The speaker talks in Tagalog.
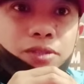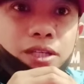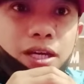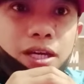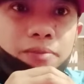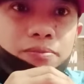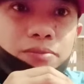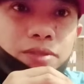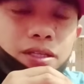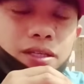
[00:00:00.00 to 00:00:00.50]

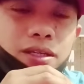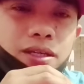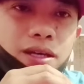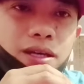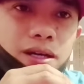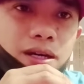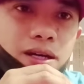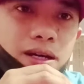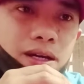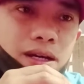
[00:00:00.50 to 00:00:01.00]
TFT uh,
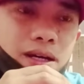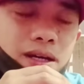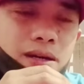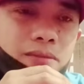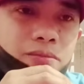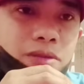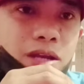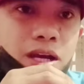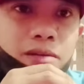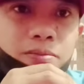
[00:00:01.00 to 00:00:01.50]
ah,
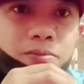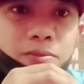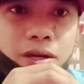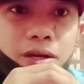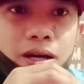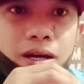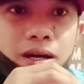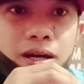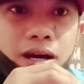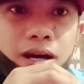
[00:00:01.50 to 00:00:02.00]
Black
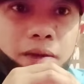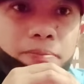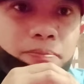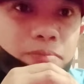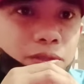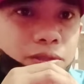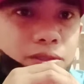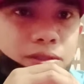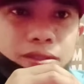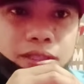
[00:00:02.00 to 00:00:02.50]
uh, Half
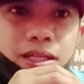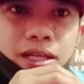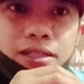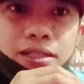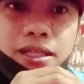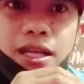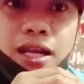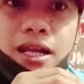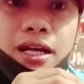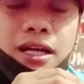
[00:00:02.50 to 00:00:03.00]
Moon na
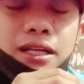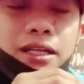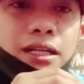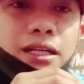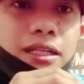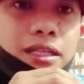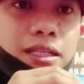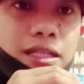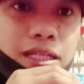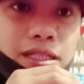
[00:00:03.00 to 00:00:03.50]
talagang
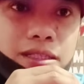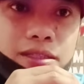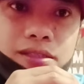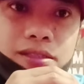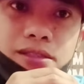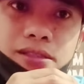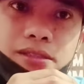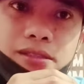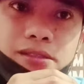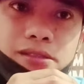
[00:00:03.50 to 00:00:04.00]
nagli-lead
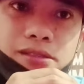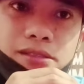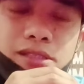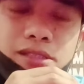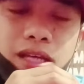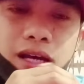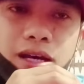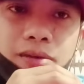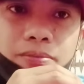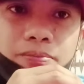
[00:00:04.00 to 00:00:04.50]

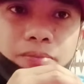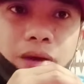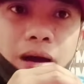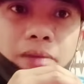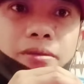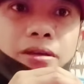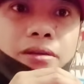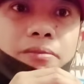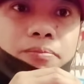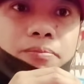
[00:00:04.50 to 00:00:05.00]
sa
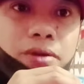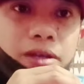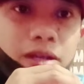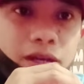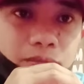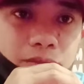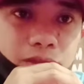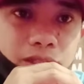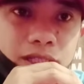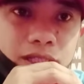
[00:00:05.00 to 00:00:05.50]
aming
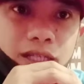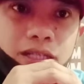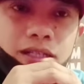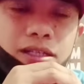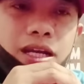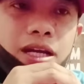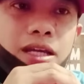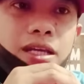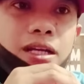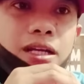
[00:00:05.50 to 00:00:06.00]
prayer
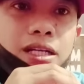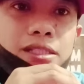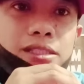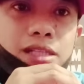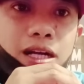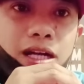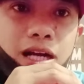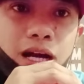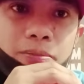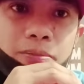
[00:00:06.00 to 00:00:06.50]
meeting. Naging
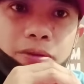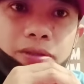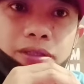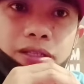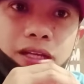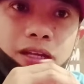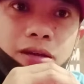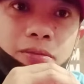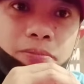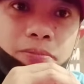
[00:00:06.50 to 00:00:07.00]
kasangkapan
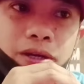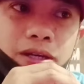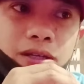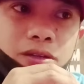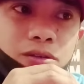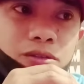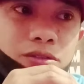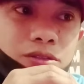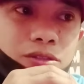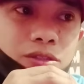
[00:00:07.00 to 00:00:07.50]
ka ng
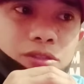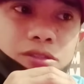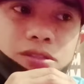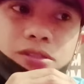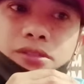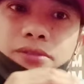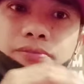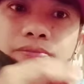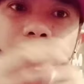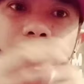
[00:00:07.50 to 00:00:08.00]
Panginoon Diyos
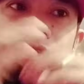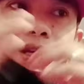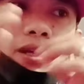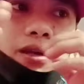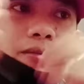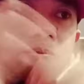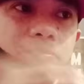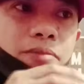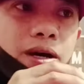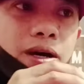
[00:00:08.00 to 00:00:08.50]

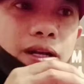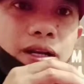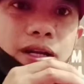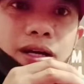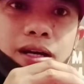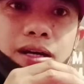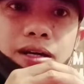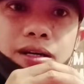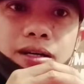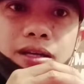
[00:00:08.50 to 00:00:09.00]

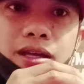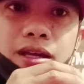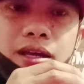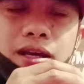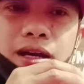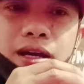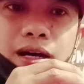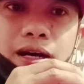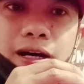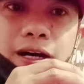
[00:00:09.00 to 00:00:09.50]
para
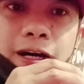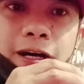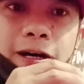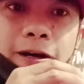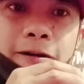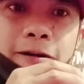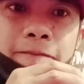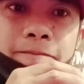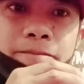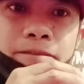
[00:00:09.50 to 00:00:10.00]

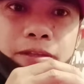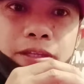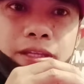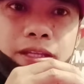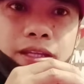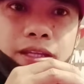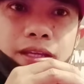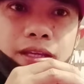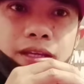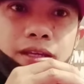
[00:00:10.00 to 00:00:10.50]
um,
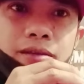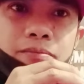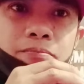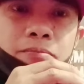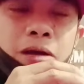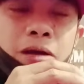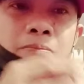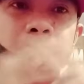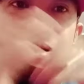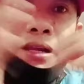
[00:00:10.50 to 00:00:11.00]

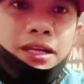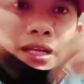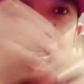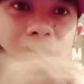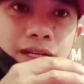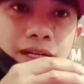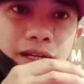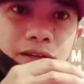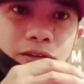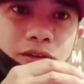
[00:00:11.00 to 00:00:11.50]

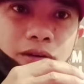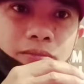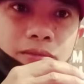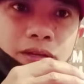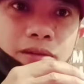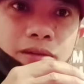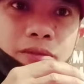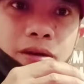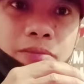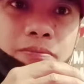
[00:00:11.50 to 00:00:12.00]
magbalik ano
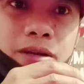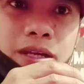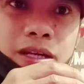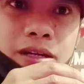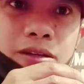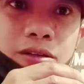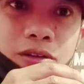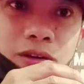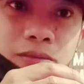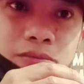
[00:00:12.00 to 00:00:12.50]
kami, magbalik
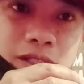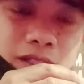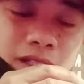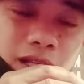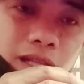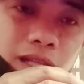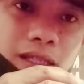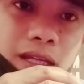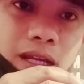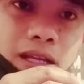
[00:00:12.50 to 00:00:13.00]
loob
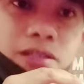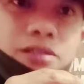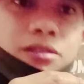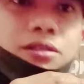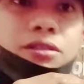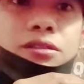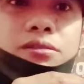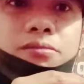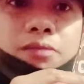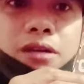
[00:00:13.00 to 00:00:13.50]
sa salita ng
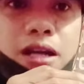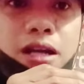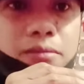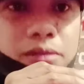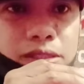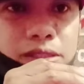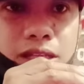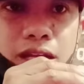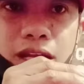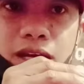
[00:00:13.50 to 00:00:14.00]
Diyos.
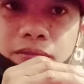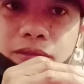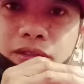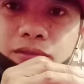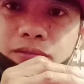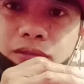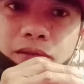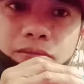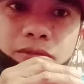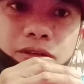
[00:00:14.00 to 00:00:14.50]
Maraming salamat
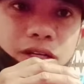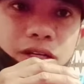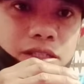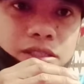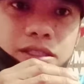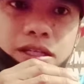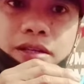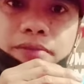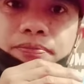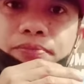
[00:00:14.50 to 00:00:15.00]
Mami
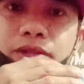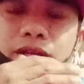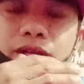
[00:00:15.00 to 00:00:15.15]
Rachel.